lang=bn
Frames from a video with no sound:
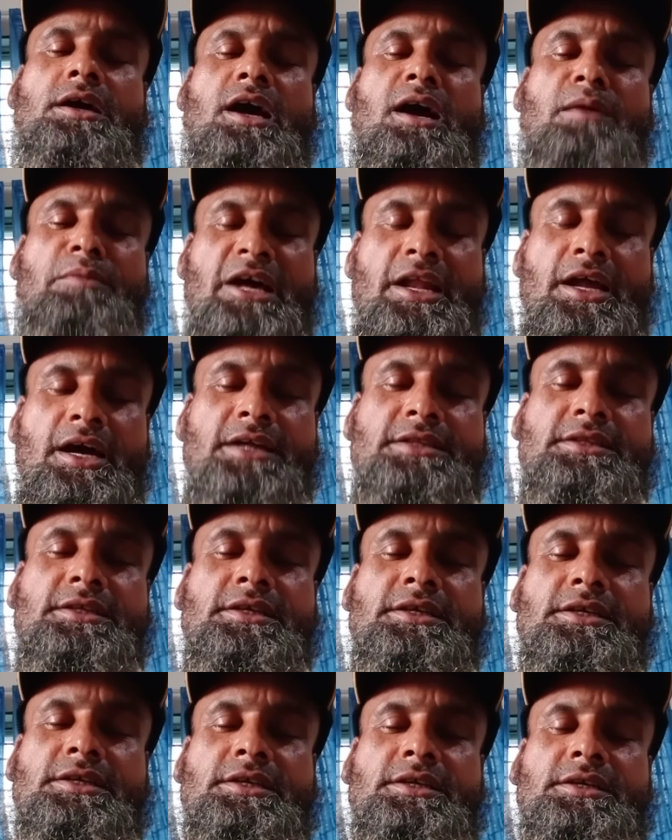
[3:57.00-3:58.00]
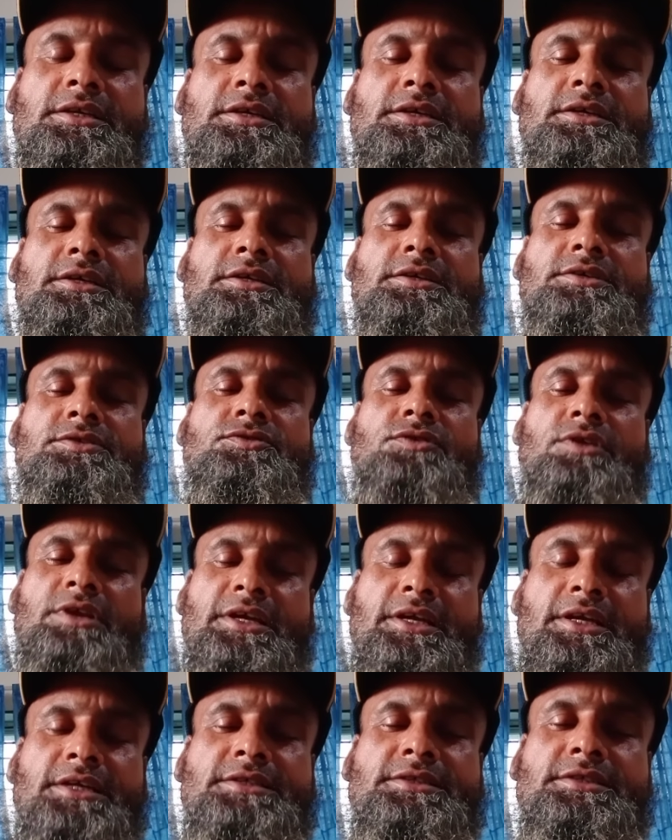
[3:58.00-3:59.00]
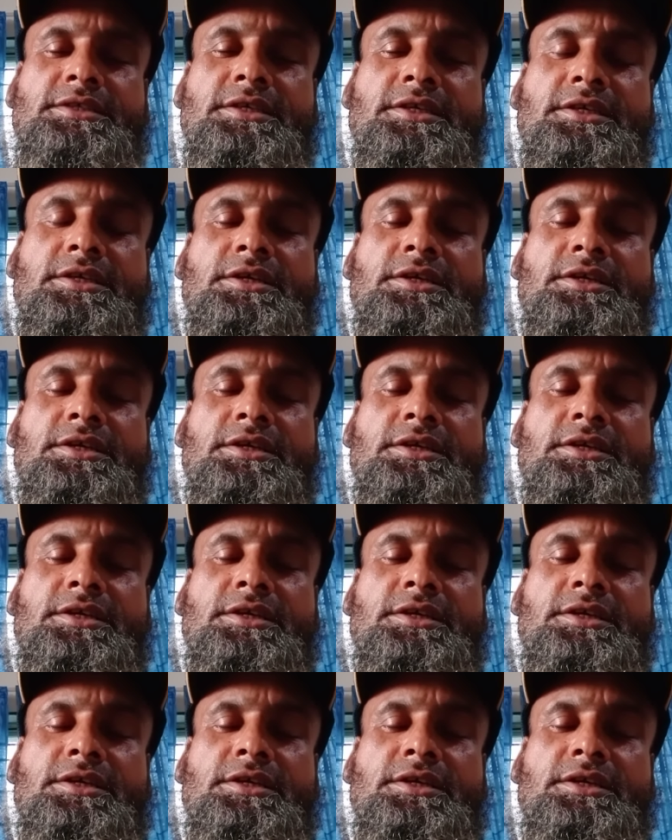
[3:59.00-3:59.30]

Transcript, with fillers: আমার হাতে চলে গেছে